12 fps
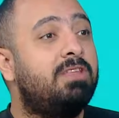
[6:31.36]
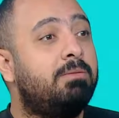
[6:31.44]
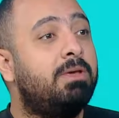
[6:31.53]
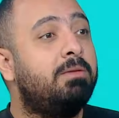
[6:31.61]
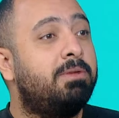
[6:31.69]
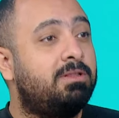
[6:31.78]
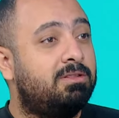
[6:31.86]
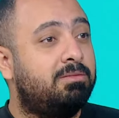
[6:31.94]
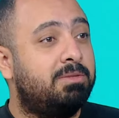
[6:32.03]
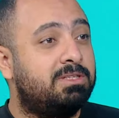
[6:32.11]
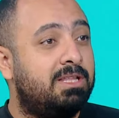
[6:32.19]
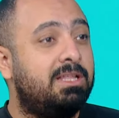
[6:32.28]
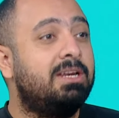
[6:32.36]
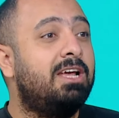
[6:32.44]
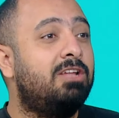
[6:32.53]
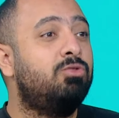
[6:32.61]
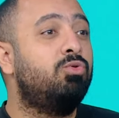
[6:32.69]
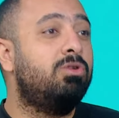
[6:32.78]
تماما بس ده
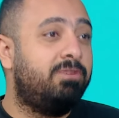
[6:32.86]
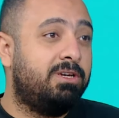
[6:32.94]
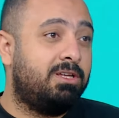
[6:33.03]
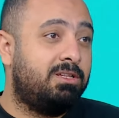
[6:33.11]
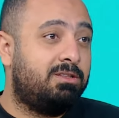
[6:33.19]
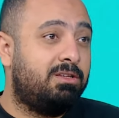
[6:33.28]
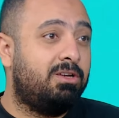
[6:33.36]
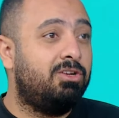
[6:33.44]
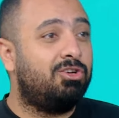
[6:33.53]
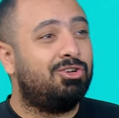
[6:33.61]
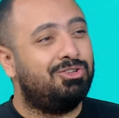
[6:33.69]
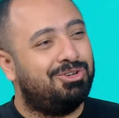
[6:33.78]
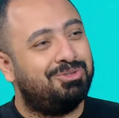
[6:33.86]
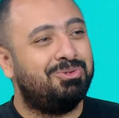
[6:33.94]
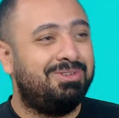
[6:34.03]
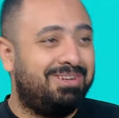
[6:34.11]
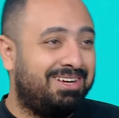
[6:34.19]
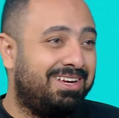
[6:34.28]
نرجع نقول فكره الايرادات
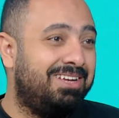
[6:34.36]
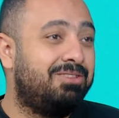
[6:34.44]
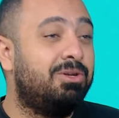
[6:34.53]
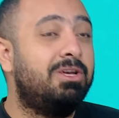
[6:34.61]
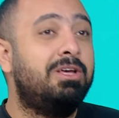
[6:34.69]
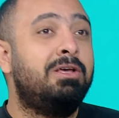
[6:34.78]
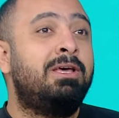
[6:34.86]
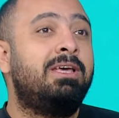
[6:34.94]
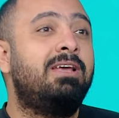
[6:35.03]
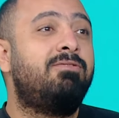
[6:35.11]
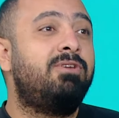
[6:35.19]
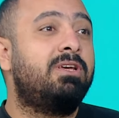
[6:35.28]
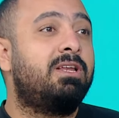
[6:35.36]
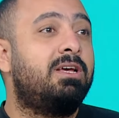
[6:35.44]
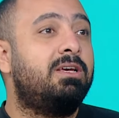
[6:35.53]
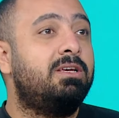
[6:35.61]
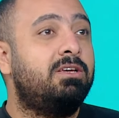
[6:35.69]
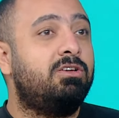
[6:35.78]
والحاجات هي الفكره
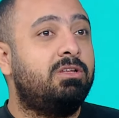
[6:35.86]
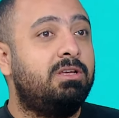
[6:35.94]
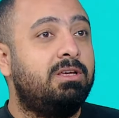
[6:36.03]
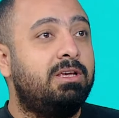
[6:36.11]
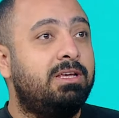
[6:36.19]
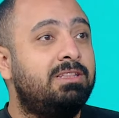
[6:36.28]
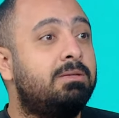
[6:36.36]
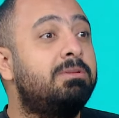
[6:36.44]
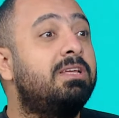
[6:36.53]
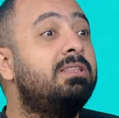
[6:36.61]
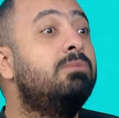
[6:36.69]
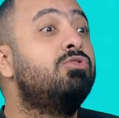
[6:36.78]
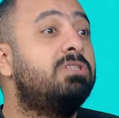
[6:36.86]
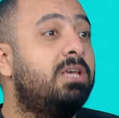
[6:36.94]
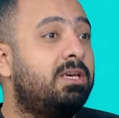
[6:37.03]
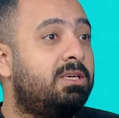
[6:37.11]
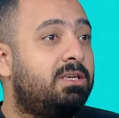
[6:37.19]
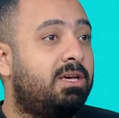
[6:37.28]
انت بتقدمه
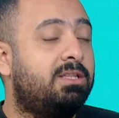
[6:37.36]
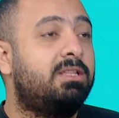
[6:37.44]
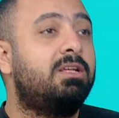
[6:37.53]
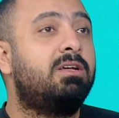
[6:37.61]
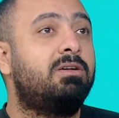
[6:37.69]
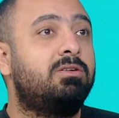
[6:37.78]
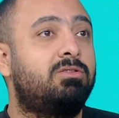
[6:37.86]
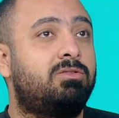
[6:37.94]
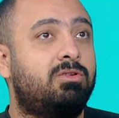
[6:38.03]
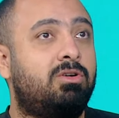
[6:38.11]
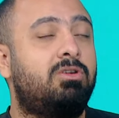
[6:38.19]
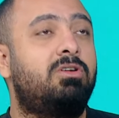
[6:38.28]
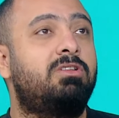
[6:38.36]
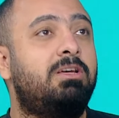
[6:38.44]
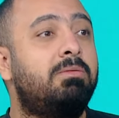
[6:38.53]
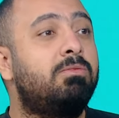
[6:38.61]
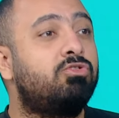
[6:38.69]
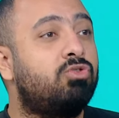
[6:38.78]
ازاي يعني انا تقرر
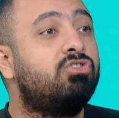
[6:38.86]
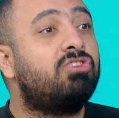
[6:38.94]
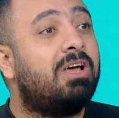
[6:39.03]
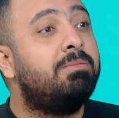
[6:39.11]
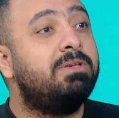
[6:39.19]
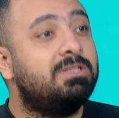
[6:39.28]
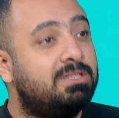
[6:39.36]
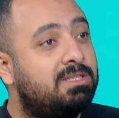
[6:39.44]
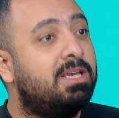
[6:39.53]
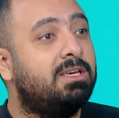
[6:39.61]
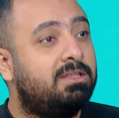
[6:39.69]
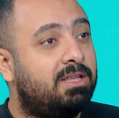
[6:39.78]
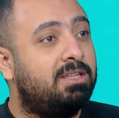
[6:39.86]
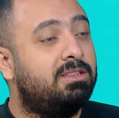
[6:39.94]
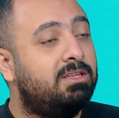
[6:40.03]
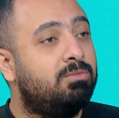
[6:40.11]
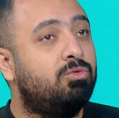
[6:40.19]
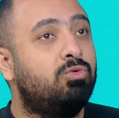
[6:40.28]
تعمل مشروع الشعبي ازاي
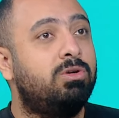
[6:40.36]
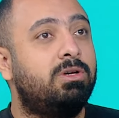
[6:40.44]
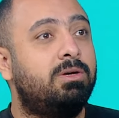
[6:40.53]
تقدمه